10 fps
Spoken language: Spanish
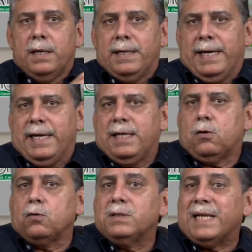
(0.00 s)
eh,
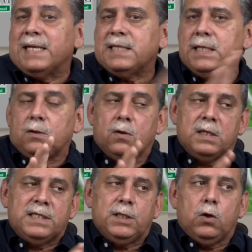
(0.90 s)
con tres sitios,
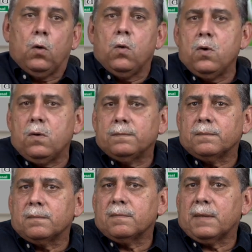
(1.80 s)
el sitio 1,
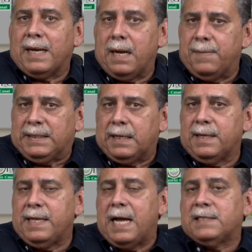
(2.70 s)
que es la
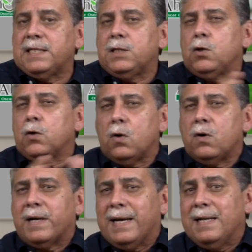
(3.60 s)
maternidad, el sitio
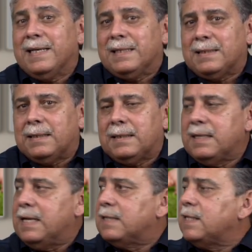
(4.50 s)
2, que es el destete,
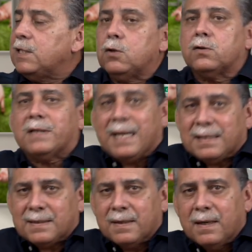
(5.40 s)
y el sitio
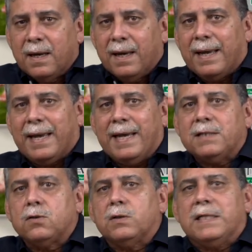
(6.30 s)
3, que
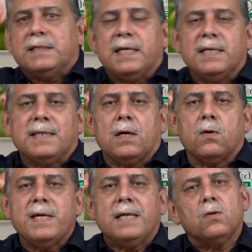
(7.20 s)
es donde se
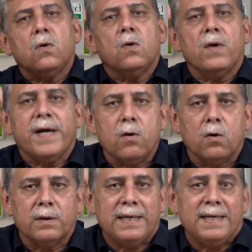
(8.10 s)
desarrolla todos los
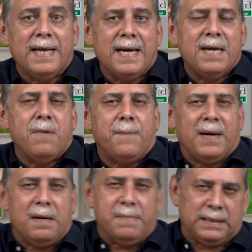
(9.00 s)
engordes y de ahí va
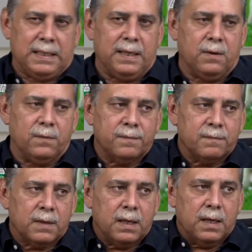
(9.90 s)
para el matadero.
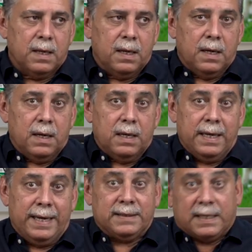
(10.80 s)

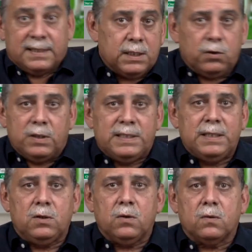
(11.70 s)
Entre sitio y
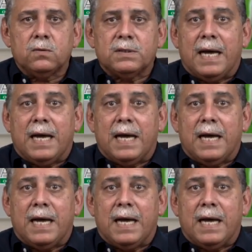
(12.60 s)
sitio se